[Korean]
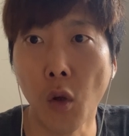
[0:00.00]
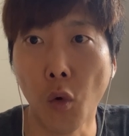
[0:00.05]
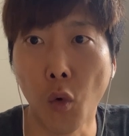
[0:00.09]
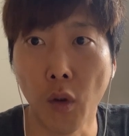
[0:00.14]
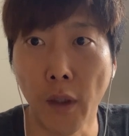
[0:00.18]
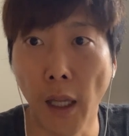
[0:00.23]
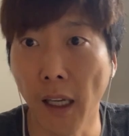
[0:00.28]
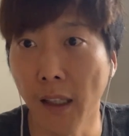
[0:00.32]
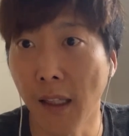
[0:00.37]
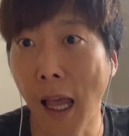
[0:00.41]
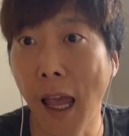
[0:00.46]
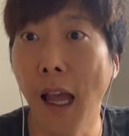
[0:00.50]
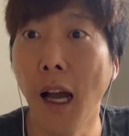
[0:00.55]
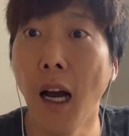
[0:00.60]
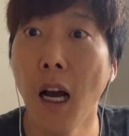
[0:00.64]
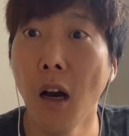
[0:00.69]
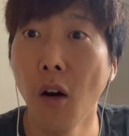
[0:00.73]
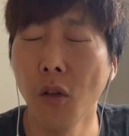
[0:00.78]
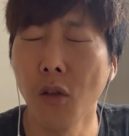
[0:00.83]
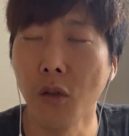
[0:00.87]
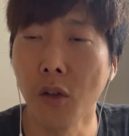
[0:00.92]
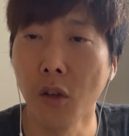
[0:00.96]
되게
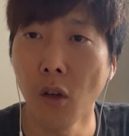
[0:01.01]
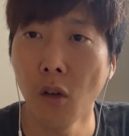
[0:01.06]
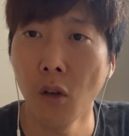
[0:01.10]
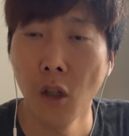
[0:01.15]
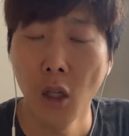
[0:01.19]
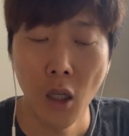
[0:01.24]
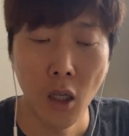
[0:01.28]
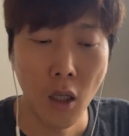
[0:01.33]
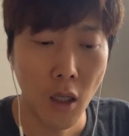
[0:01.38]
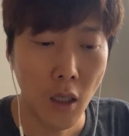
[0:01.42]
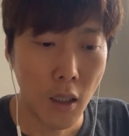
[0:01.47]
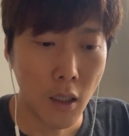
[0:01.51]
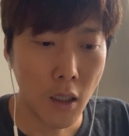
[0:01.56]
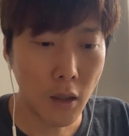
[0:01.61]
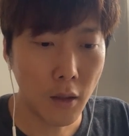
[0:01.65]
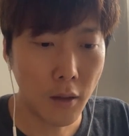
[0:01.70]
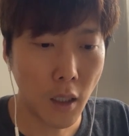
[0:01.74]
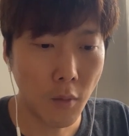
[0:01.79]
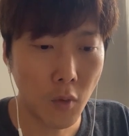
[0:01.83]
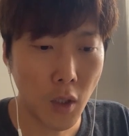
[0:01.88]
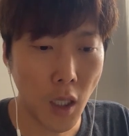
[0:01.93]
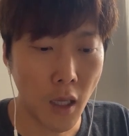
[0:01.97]
다양하거든요. 그렇기
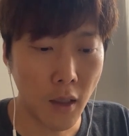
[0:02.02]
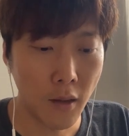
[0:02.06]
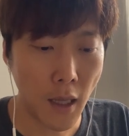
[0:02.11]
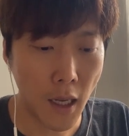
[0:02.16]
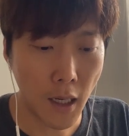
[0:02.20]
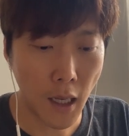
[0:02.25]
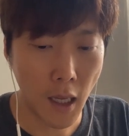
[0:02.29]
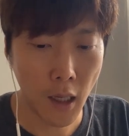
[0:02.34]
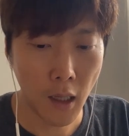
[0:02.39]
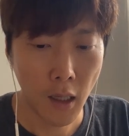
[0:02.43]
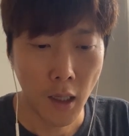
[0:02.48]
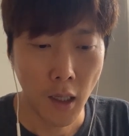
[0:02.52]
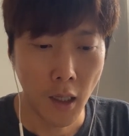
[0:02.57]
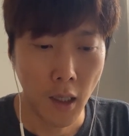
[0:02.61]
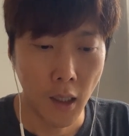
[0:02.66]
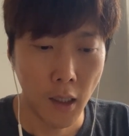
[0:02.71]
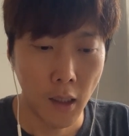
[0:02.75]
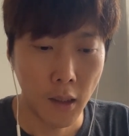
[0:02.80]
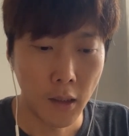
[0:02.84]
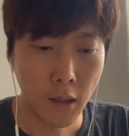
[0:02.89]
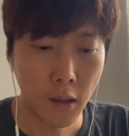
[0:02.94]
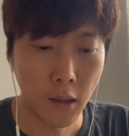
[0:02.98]
때문에 내가
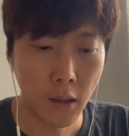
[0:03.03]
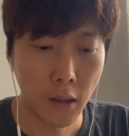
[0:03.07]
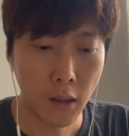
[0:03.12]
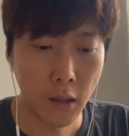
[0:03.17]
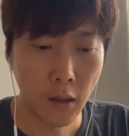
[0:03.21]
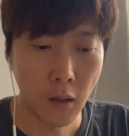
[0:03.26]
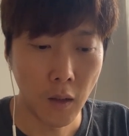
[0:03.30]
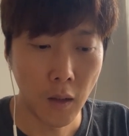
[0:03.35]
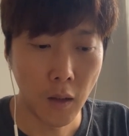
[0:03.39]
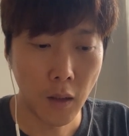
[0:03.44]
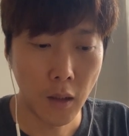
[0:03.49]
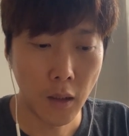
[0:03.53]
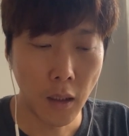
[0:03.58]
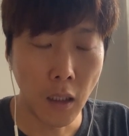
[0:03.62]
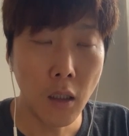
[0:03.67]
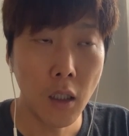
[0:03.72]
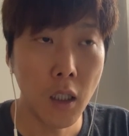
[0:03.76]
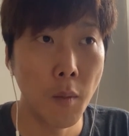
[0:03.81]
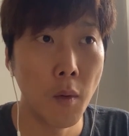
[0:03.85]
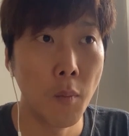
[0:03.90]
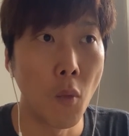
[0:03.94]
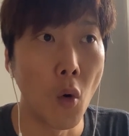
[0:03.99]
그 예를
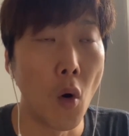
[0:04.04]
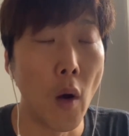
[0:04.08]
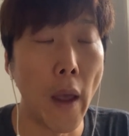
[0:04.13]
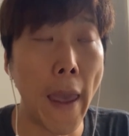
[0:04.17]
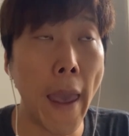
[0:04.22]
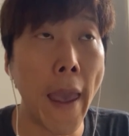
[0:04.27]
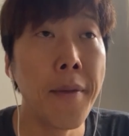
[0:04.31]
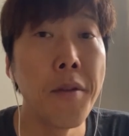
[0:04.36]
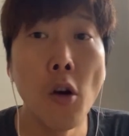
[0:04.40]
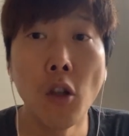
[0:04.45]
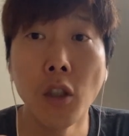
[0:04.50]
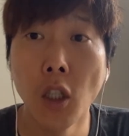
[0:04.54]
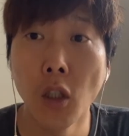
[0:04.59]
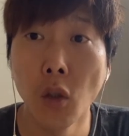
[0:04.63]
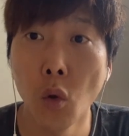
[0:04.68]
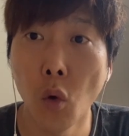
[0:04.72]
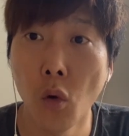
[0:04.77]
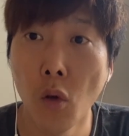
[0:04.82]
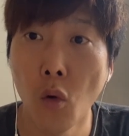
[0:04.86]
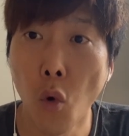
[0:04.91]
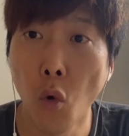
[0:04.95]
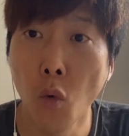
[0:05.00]
들면 뭐 에너지 쪽을
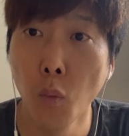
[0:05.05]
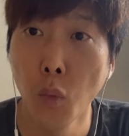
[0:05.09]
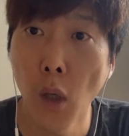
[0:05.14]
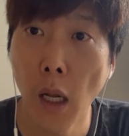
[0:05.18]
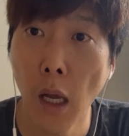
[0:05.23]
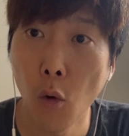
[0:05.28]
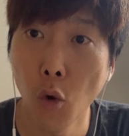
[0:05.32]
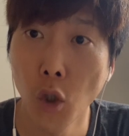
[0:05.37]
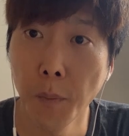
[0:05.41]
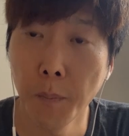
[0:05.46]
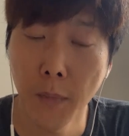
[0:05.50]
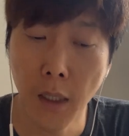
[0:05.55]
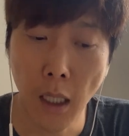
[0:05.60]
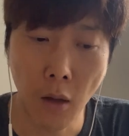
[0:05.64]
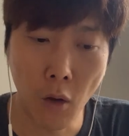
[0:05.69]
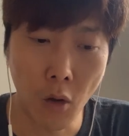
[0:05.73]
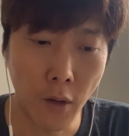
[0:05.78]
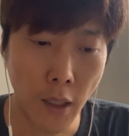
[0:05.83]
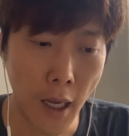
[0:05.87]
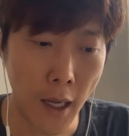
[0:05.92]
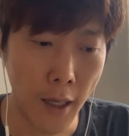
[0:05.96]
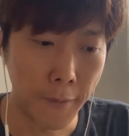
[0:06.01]
공부하고
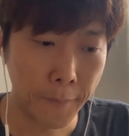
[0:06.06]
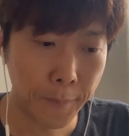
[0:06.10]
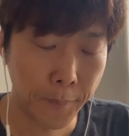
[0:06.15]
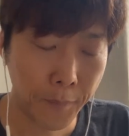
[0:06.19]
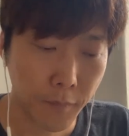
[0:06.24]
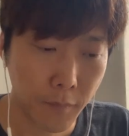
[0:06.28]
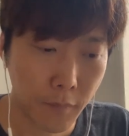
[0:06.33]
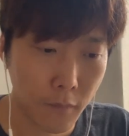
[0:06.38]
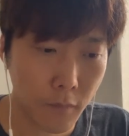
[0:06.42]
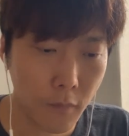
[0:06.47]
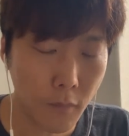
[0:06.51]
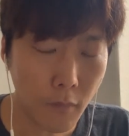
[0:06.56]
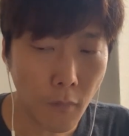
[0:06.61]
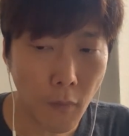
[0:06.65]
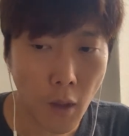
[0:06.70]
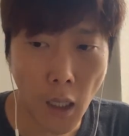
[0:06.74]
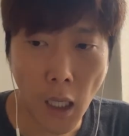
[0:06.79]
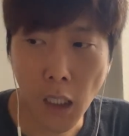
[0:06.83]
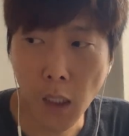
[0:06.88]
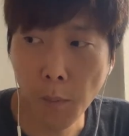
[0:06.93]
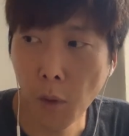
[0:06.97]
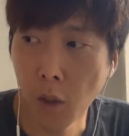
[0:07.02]
싶다거나
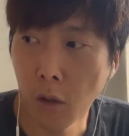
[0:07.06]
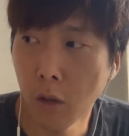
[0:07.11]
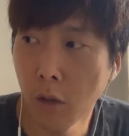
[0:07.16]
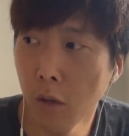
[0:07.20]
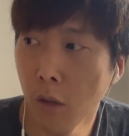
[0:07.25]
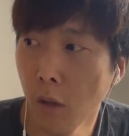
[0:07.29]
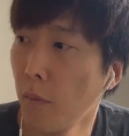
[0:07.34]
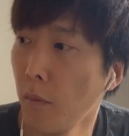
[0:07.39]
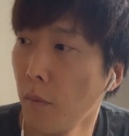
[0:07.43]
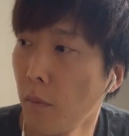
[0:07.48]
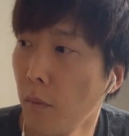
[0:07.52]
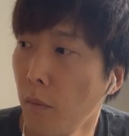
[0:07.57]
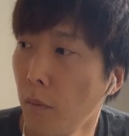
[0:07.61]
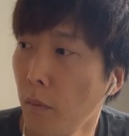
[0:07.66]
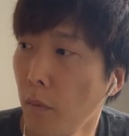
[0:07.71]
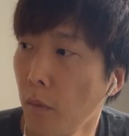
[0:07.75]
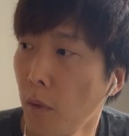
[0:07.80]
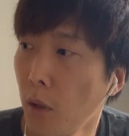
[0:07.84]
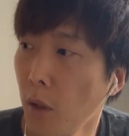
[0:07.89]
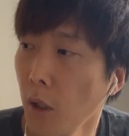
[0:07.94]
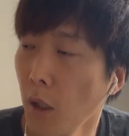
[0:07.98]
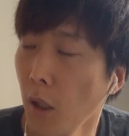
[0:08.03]
아니면은
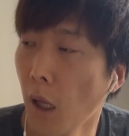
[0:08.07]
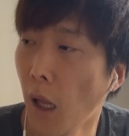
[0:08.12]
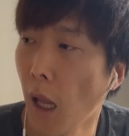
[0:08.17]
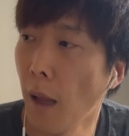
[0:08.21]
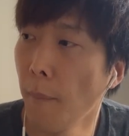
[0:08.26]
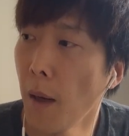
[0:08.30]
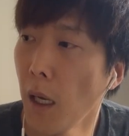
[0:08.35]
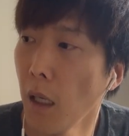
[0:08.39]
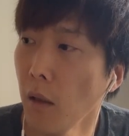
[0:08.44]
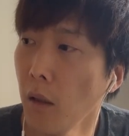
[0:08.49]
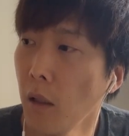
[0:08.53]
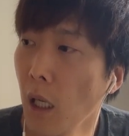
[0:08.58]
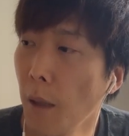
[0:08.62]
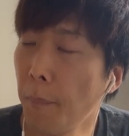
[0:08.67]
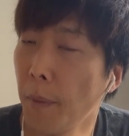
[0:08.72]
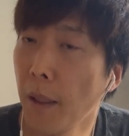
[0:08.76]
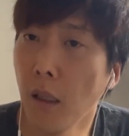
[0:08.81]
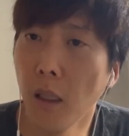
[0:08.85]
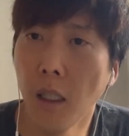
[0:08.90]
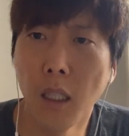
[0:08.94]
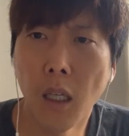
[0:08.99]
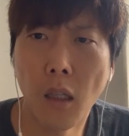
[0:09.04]
MIT의
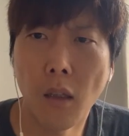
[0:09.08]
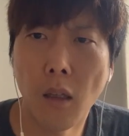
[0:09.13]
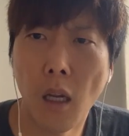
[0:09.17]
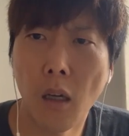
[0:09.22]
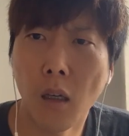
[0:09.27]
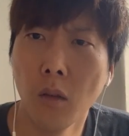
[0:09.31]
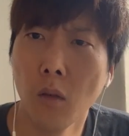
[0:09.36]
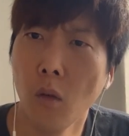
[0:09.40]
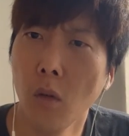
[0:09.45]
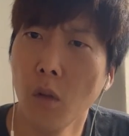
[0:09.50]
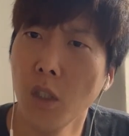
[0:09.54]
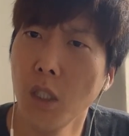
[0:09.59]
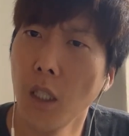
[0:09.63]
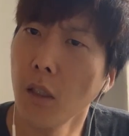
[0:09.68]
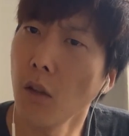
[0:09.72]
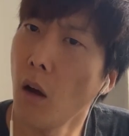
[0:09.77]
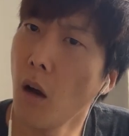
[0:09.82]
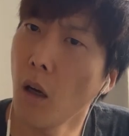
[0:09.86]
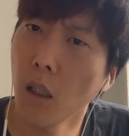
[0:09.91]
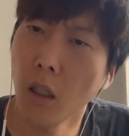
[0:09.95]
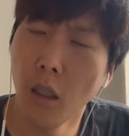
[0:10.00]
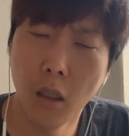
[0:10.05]
빌딩 앤 테크놀로지가
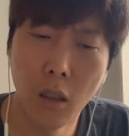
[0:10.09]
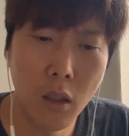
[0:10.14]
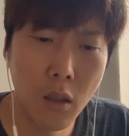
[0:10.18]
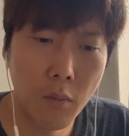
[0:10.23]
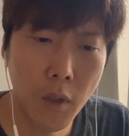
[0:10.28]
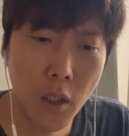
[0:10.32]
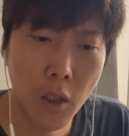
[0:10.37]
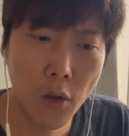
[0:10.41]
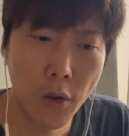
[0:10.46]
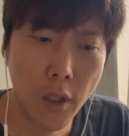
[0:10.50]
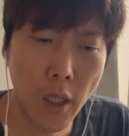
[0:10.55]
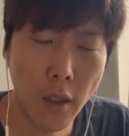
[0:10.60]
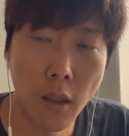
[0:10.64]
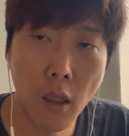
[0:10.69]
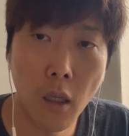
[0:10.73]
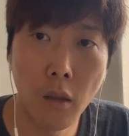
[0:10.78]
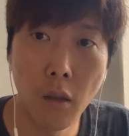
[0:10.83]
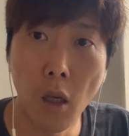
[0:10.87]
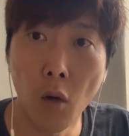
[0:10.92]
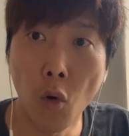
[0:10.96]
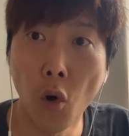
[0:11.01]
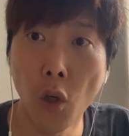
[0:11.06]
정확히 이름은 기억이 안 나는데
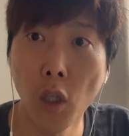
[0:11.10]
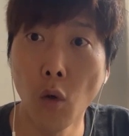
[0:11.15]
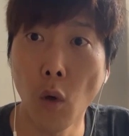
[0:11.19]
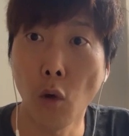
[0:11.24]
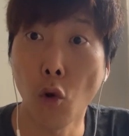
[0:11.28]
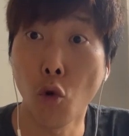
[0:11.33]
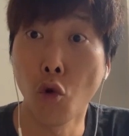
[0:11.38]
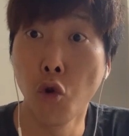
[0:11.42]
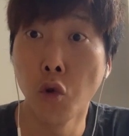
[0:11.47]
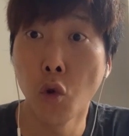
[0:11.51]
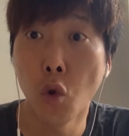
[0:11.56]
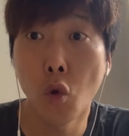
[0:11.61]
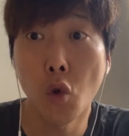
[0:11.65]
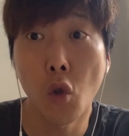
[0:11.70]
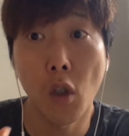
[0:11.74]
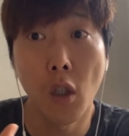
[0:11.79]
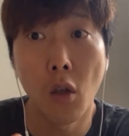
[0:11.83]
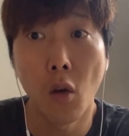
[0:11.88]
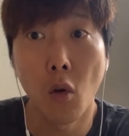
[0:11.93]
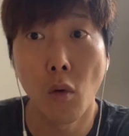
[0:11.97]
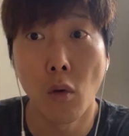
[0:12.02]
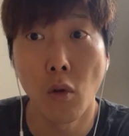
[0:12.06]
거기에 완전 구조적인
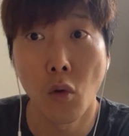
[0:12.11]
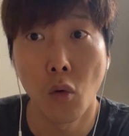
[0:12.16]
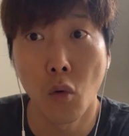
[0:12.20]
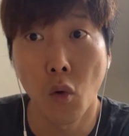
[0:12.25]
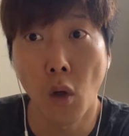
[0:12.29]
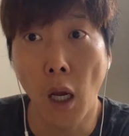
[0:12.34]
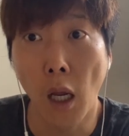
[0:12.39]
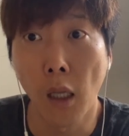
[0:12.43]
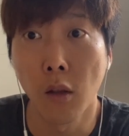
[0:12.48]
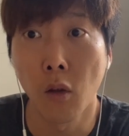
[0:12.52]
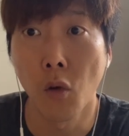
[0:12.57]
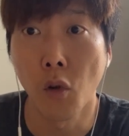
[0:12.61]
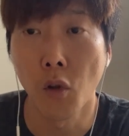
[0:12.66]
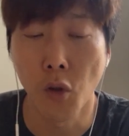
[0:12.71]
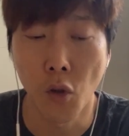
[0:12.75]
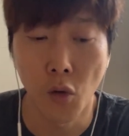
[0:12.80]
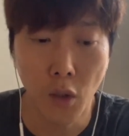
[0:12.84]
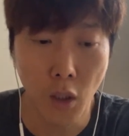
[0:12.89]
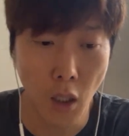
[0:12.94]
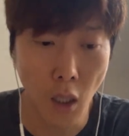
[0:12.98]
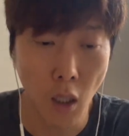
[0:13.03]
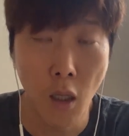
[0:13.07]
걸로도 가는 거죠.
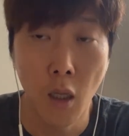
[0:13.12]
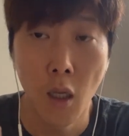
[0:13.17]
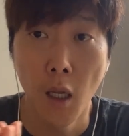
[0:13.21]
그러니까